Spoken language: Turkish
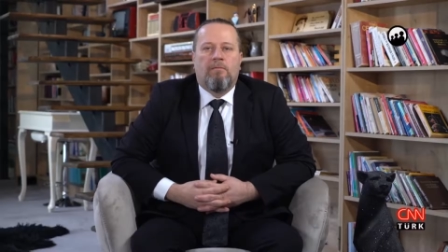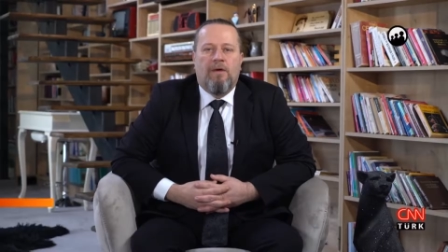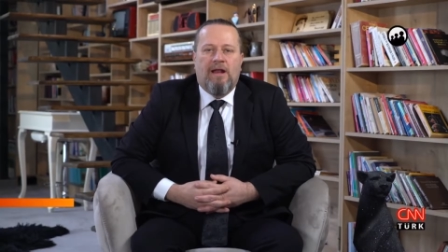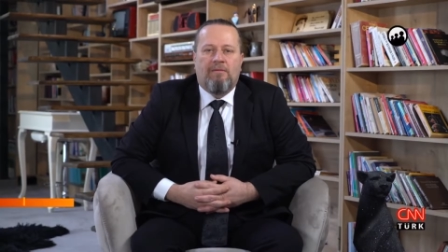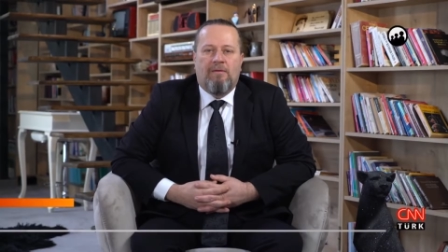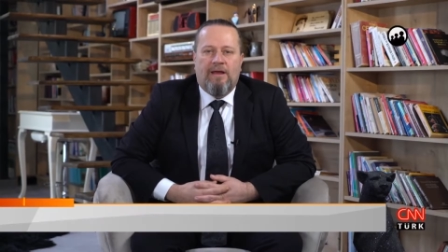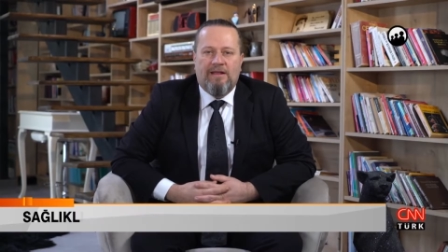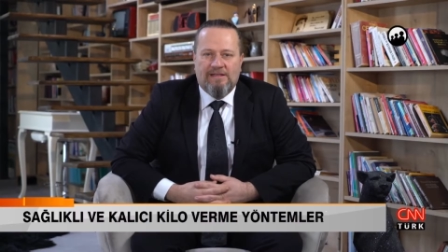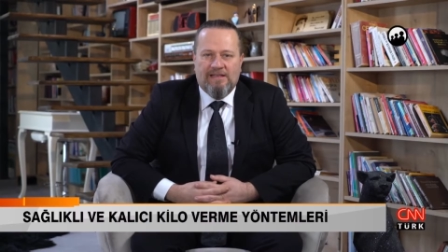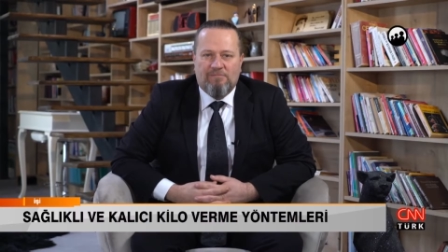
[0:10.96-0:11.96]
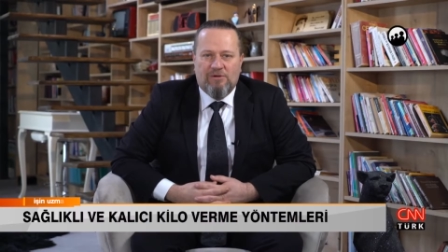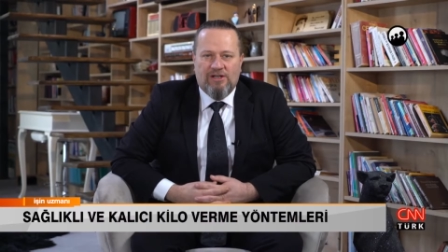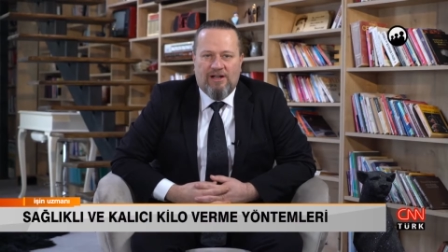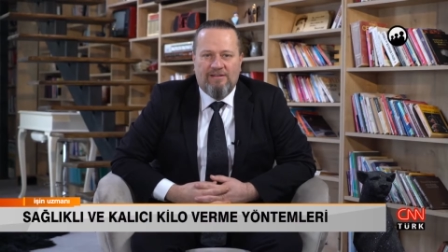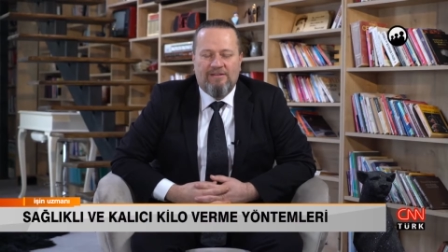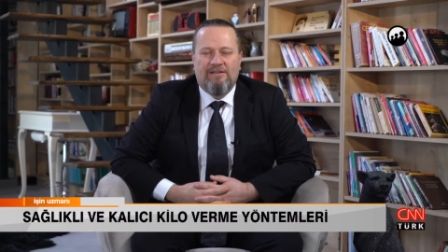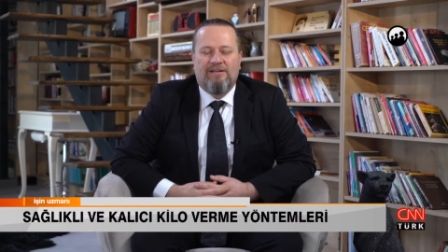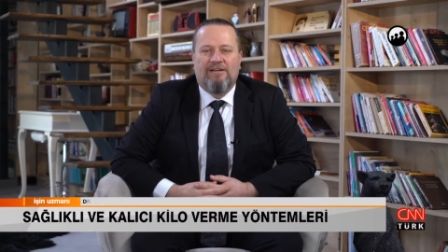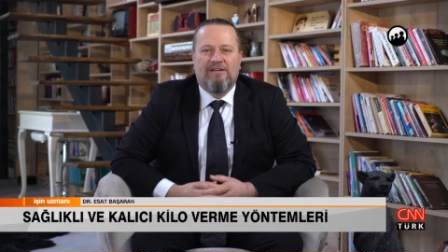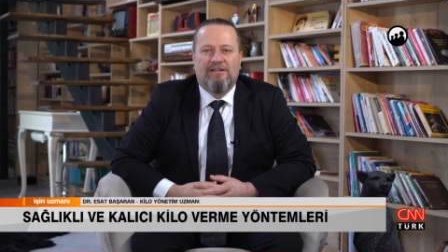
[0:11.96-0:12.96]
Merhaba ben Esat Başaran,
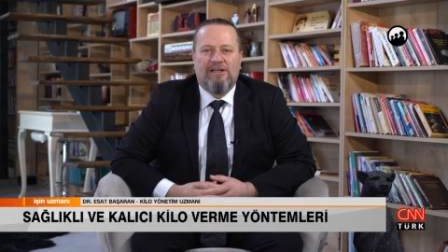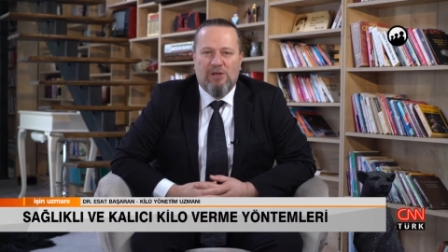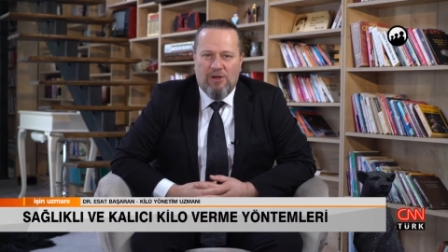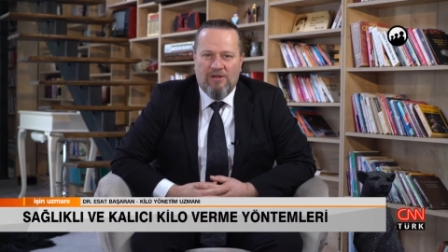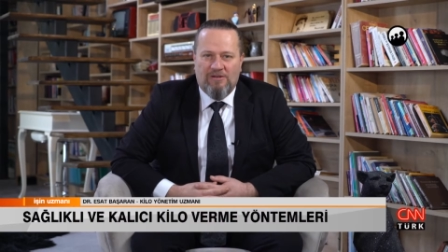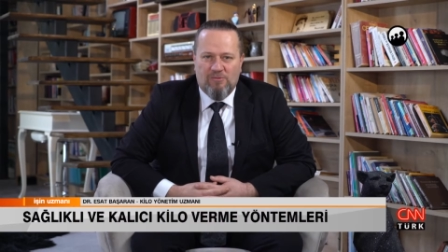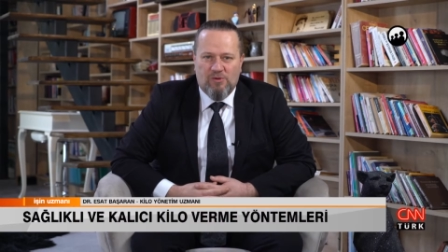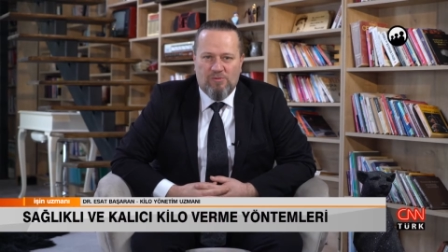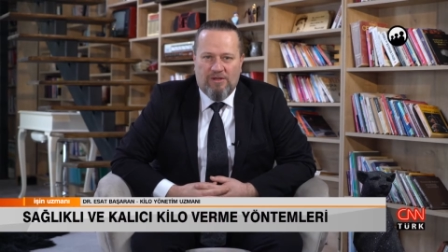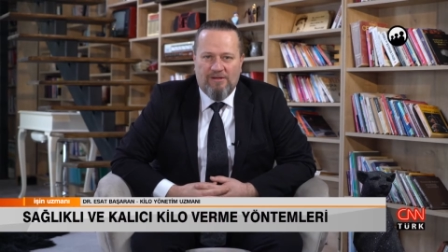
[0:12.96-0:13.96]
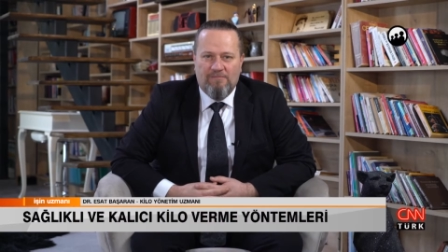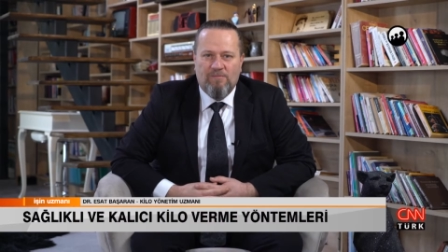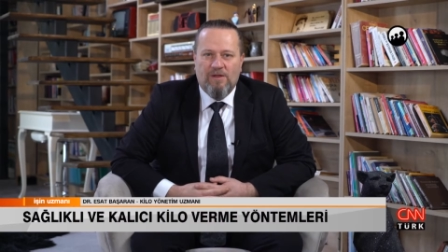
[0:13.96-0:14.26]
e, kilo yönetimi uzmanı.